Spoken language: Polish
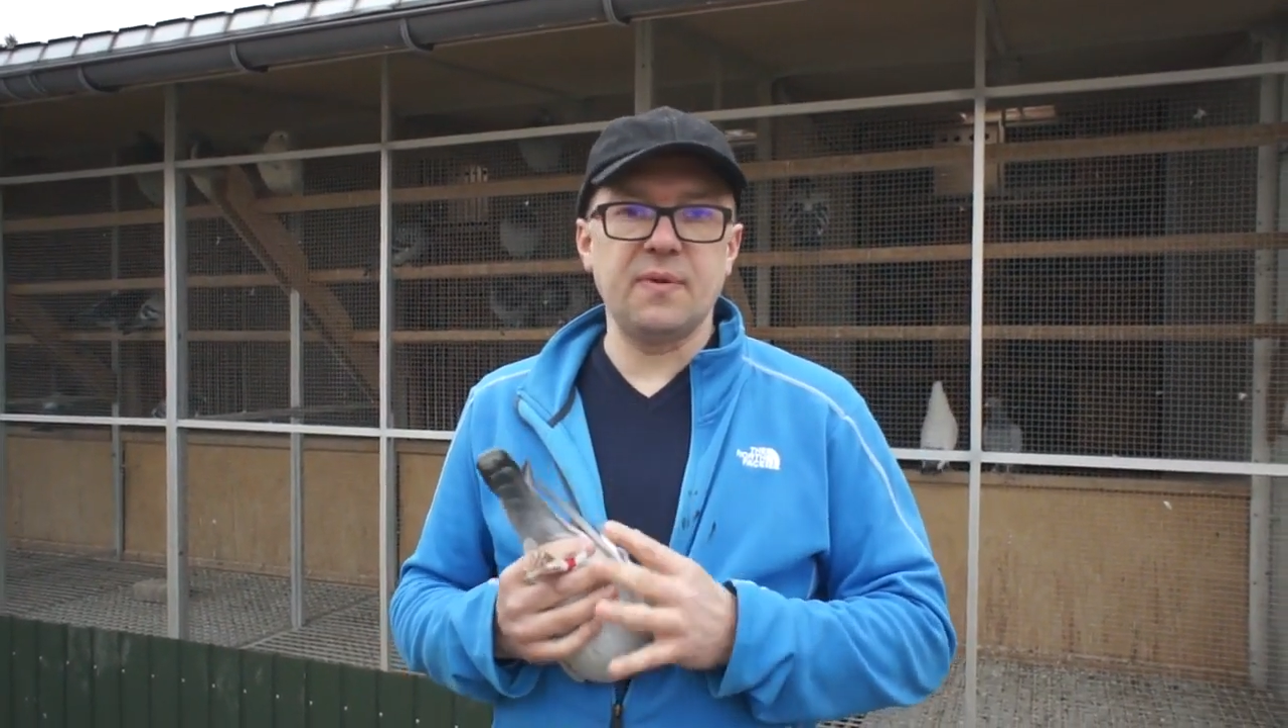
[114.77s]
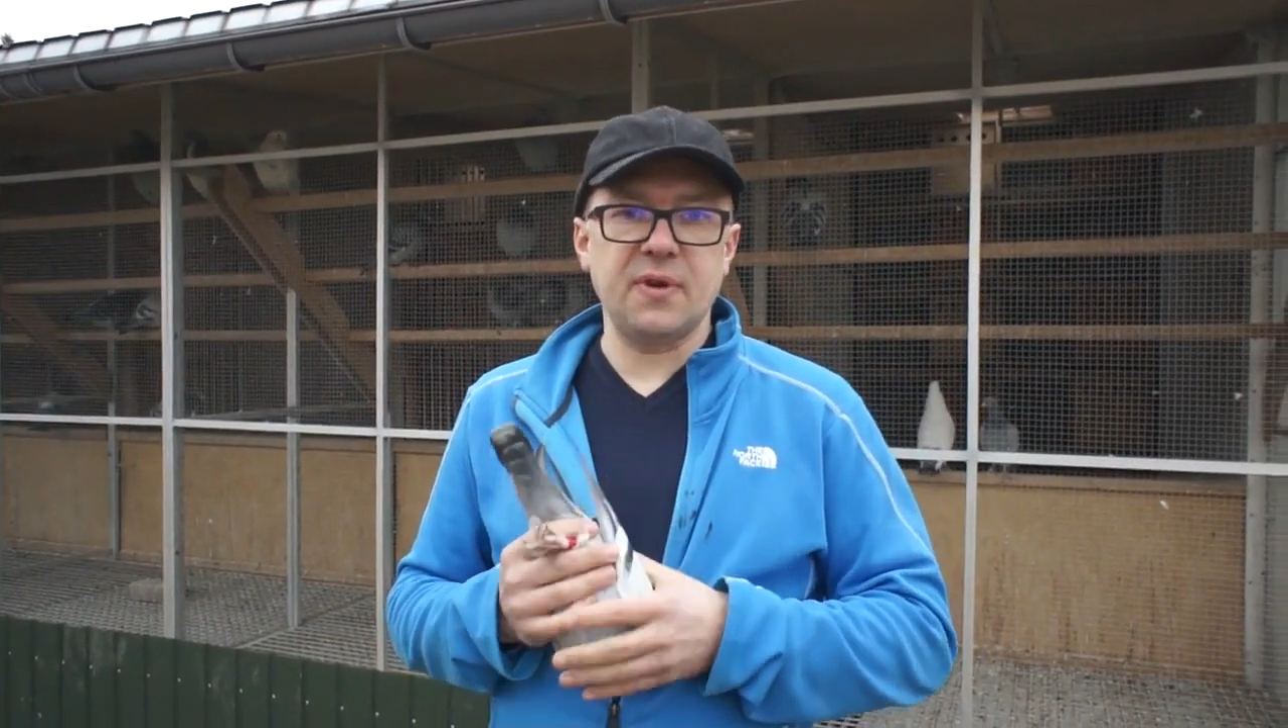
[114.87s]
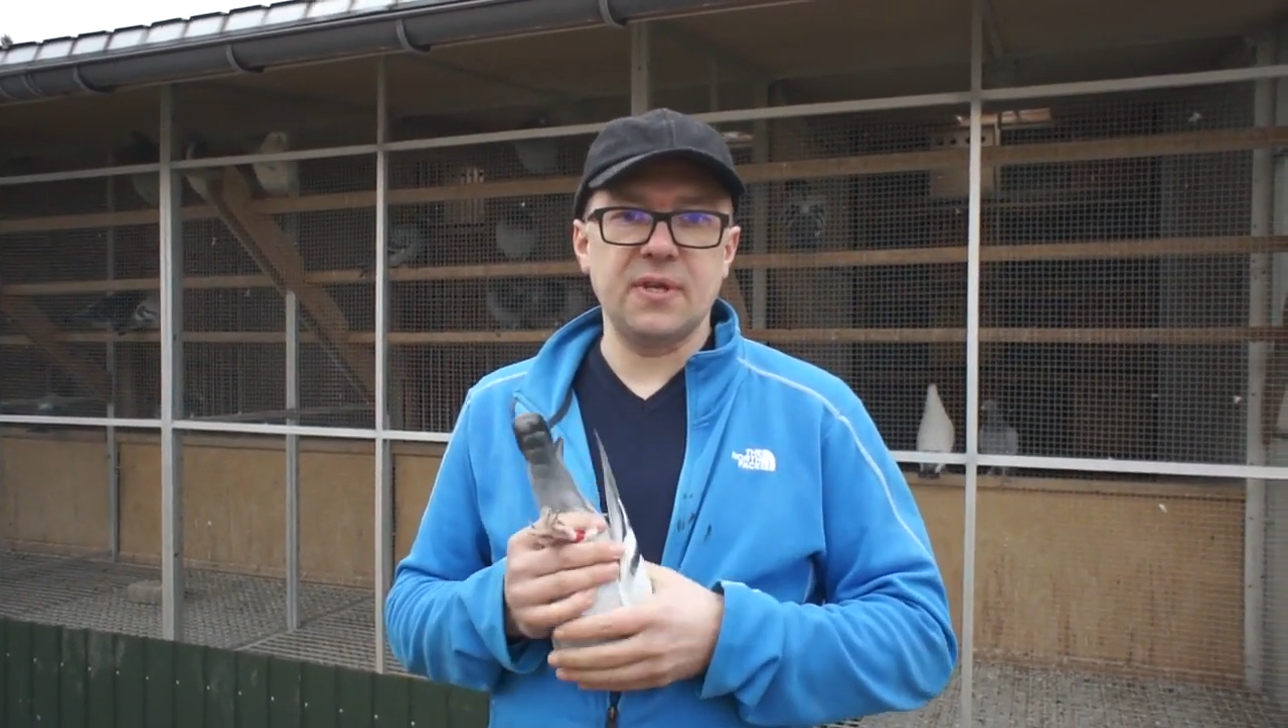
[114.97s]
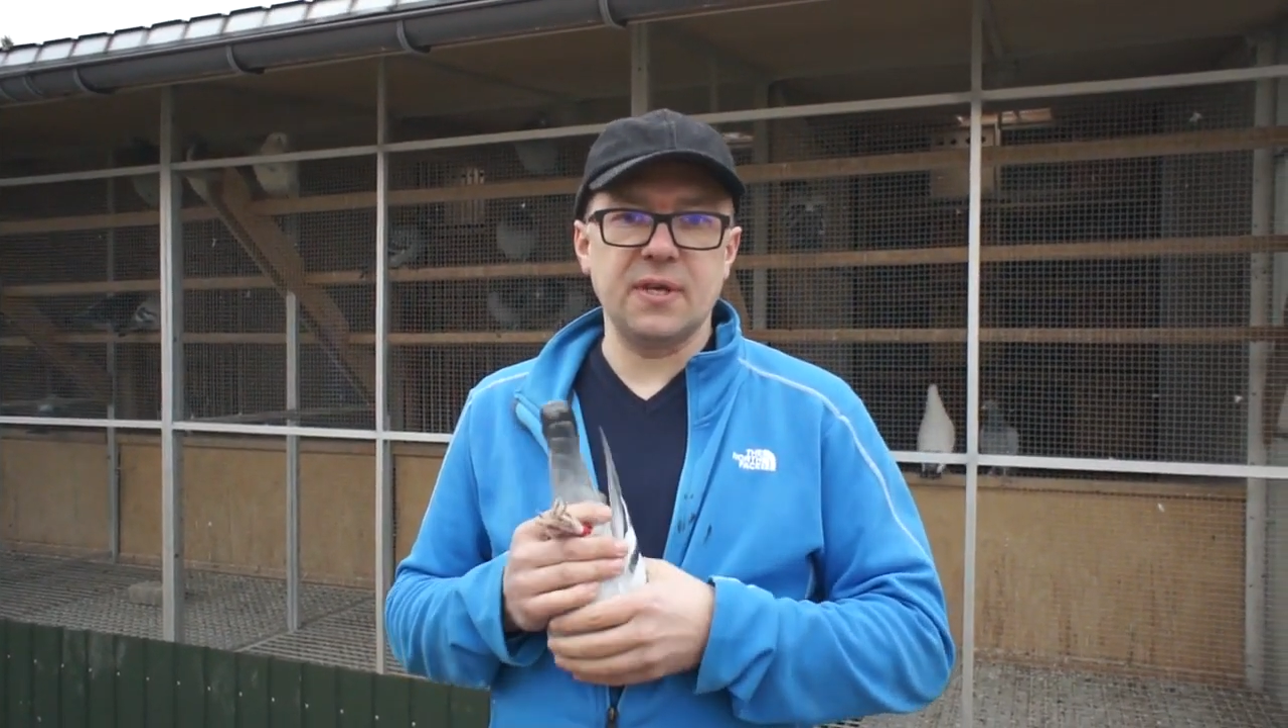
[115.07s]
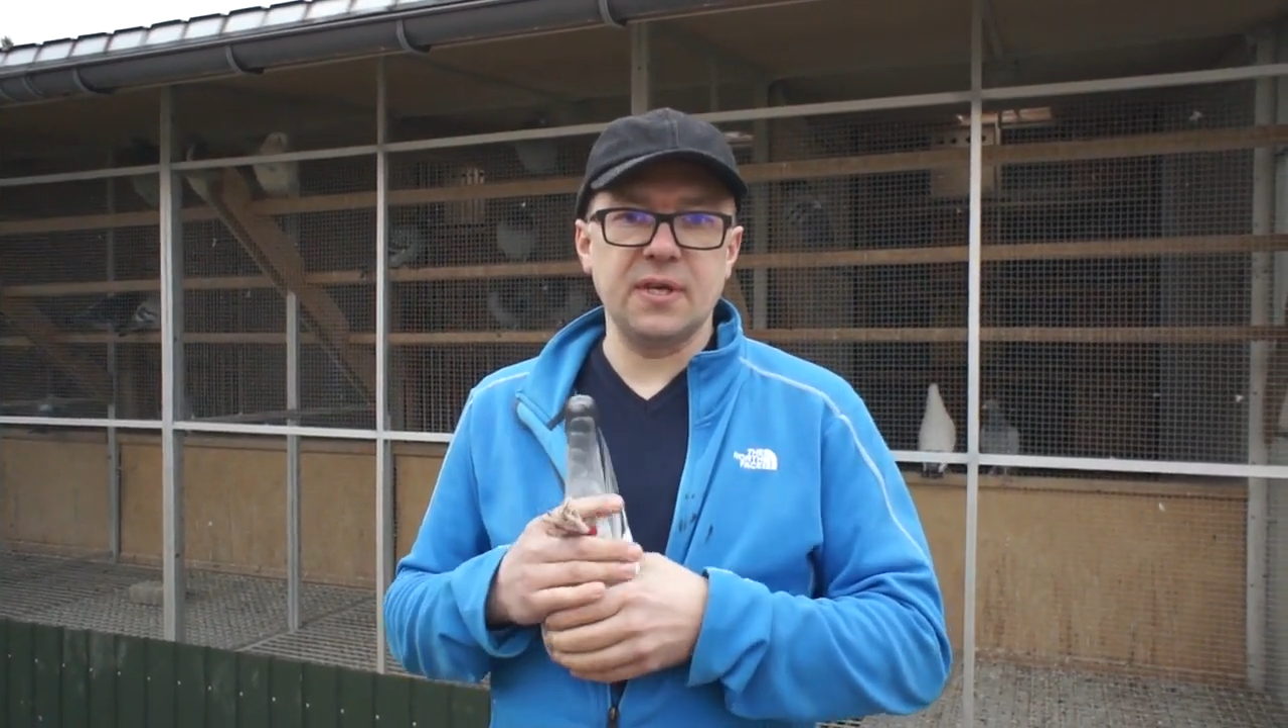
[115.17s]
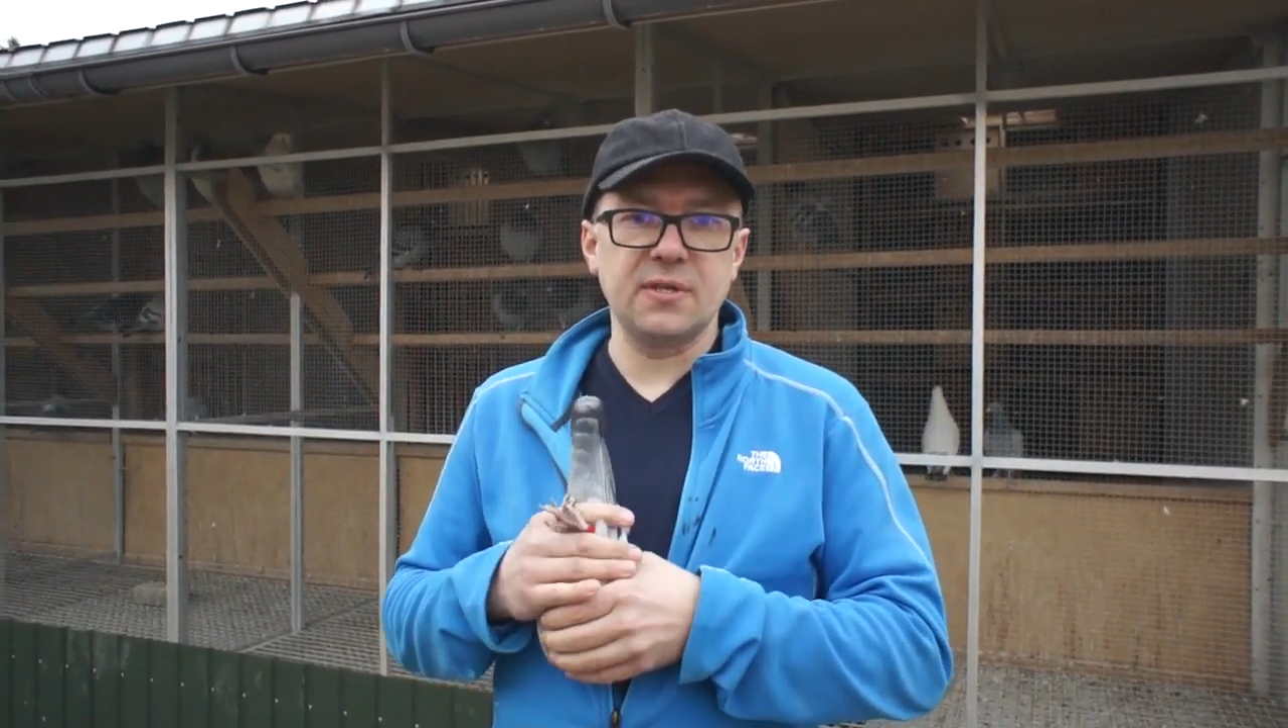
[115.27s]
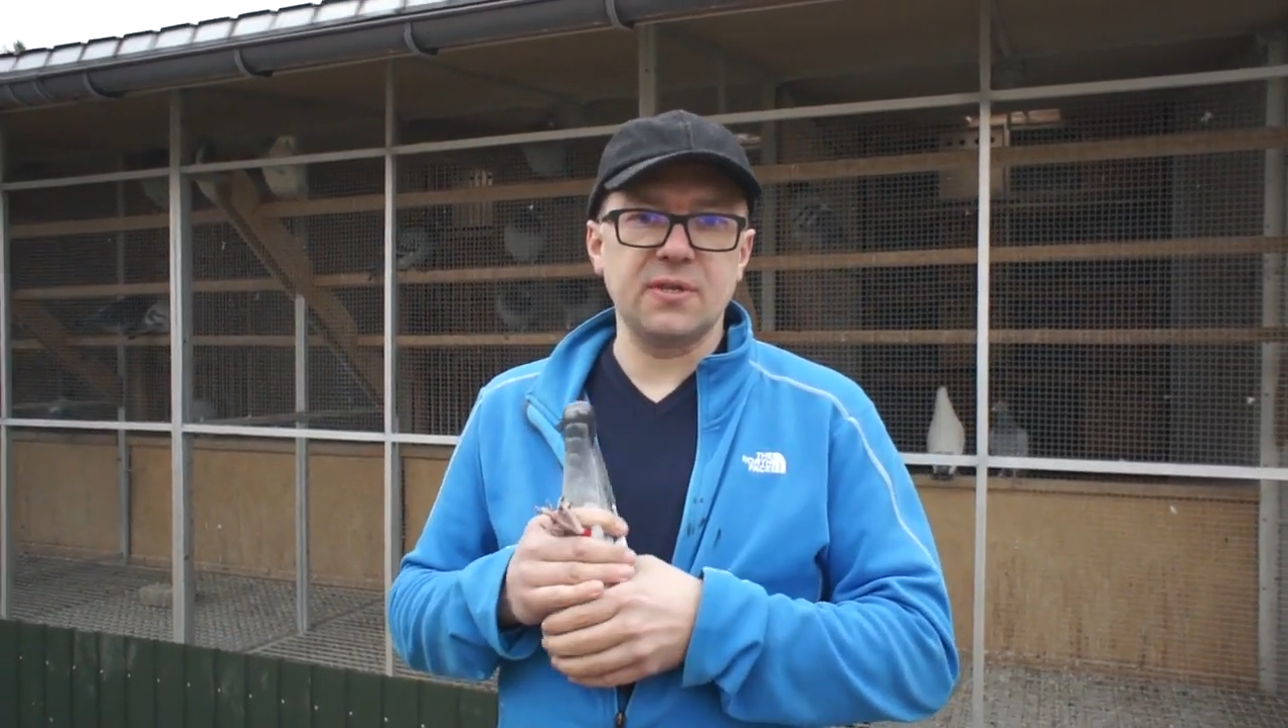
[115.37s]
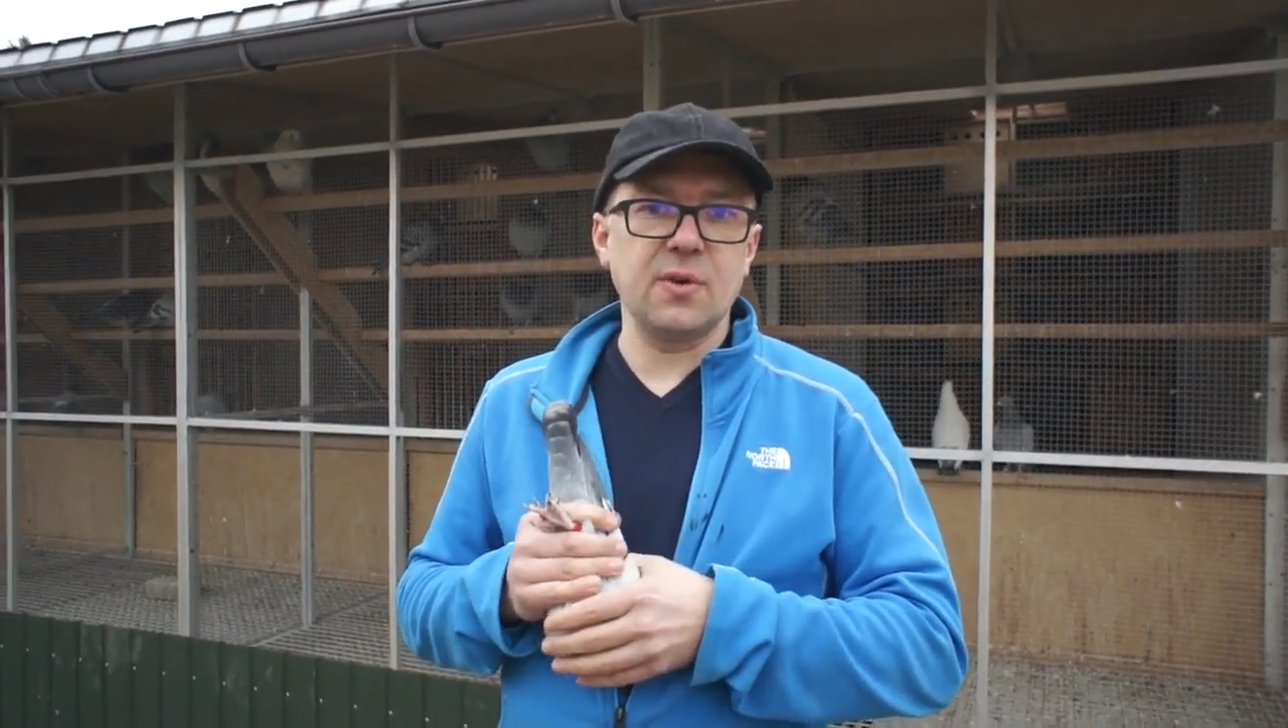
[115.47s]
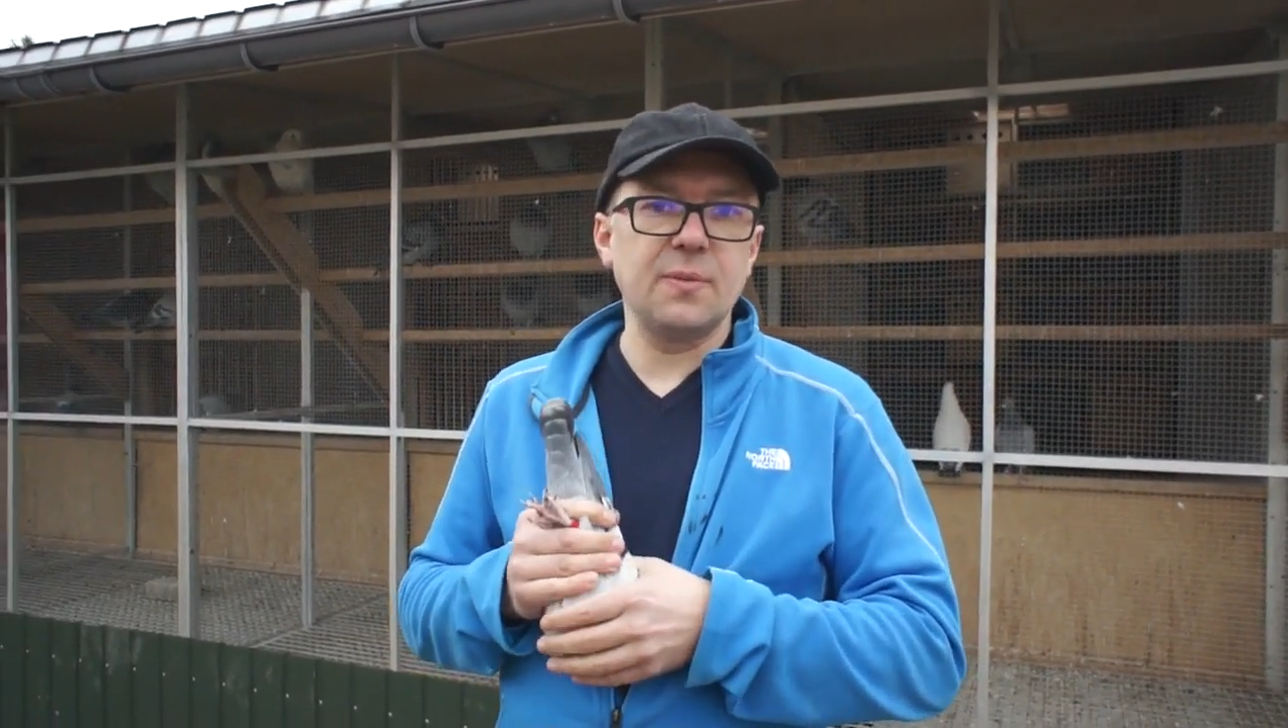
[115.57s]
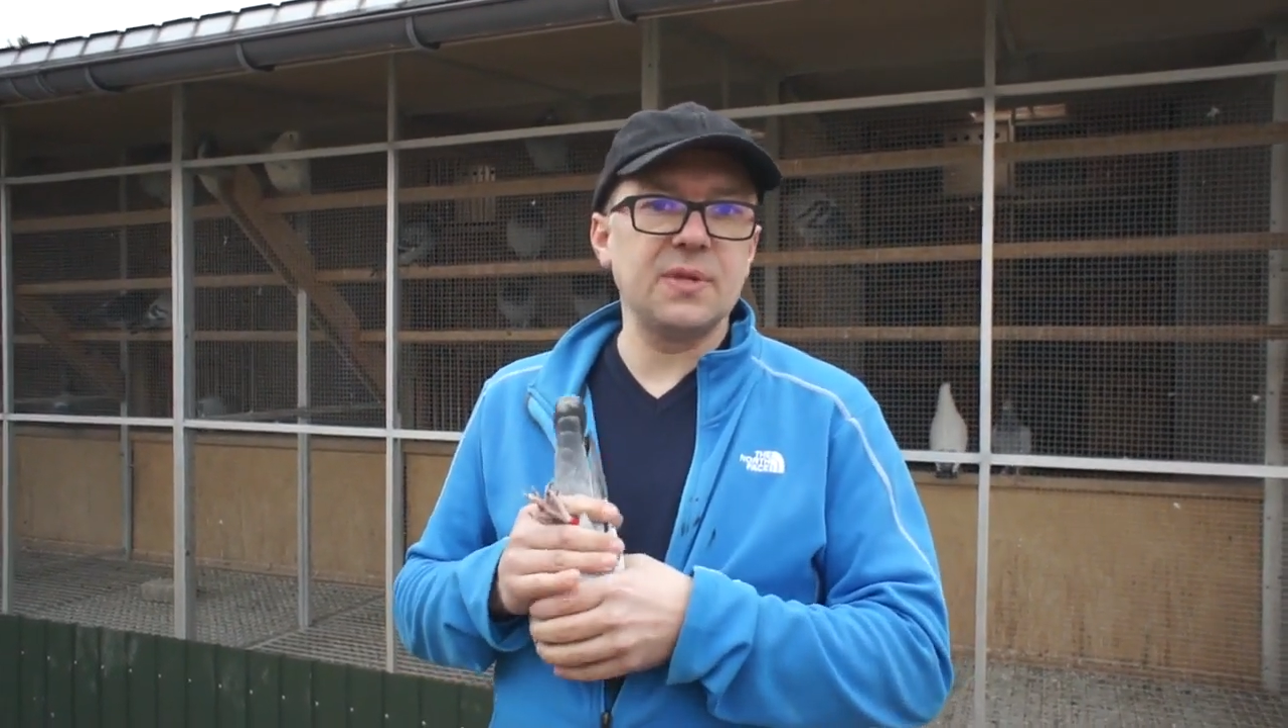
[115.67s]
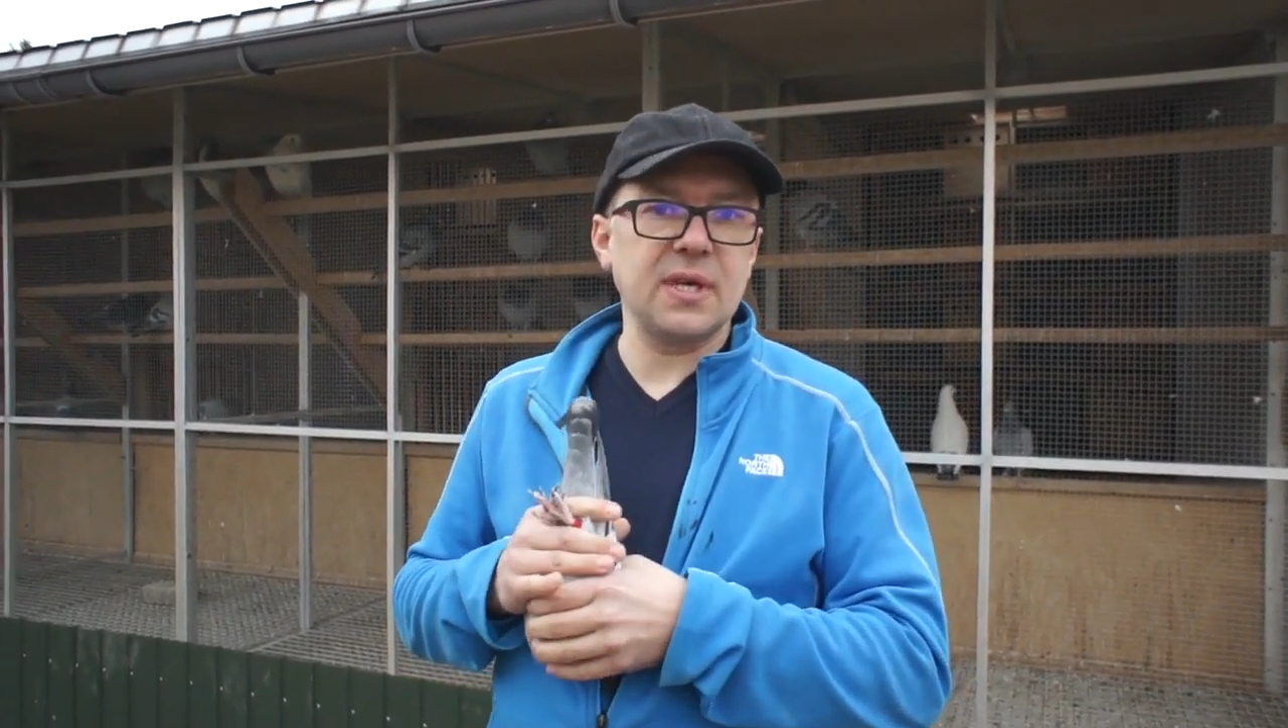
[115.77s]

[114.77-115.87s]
Frederik z gołębi